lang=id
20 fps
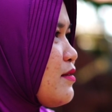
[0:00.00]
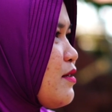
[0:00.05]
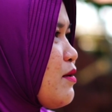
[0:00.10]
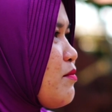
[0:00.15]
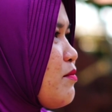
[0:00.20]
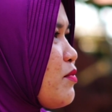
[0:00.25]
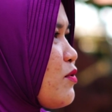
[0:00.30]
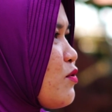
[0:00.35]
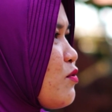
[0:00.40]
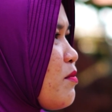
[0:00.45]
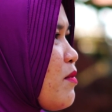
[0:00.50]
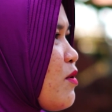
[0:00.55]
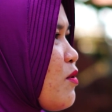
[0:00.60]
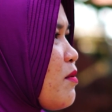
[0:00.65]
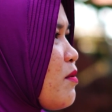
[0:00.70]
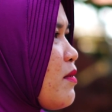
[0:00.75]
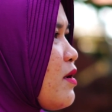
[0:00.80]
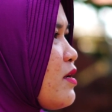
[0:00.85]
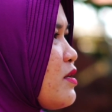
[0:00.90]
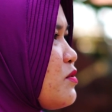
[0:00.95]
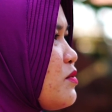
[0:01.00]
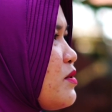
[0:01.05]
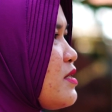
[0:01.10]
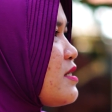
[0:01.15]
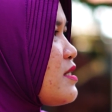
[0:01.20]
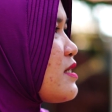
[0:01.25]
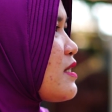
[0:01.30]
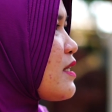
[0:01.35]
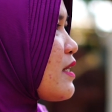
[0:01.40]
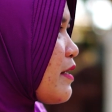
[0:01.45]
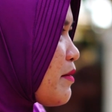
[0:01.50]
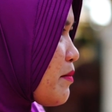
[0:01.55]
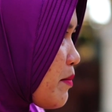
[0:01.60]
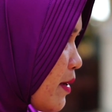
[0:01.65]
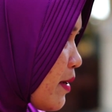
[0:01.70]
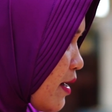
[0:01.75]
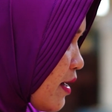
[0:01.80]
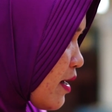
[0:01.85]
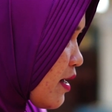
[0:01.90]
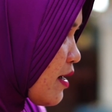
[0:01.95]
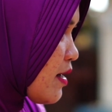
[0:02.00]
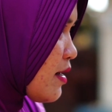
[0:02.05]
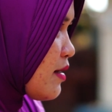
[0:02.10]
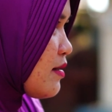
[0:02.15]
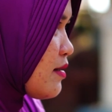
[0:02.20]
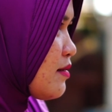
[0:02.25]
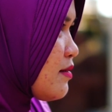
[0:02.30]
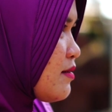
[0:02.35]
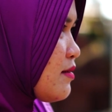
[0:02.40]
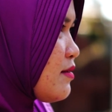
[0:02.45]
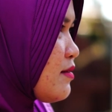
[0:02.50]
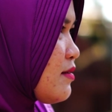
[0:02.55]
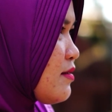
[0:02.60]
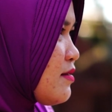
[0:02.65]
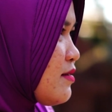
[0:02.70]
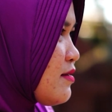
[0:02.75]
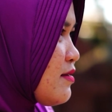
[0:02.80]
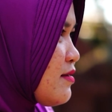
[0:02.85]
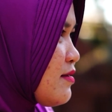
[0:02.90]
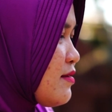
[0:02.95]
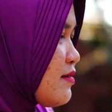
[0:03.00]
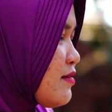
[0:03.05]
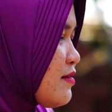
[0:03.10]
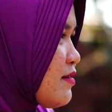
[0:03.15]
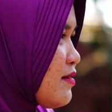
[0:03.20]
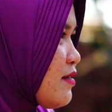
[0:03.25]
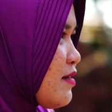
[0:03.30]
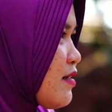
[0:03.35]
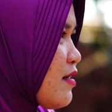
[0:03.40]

perlu mau majuin cerai, Pak. Majuin cerai emang kenapa, Ibu?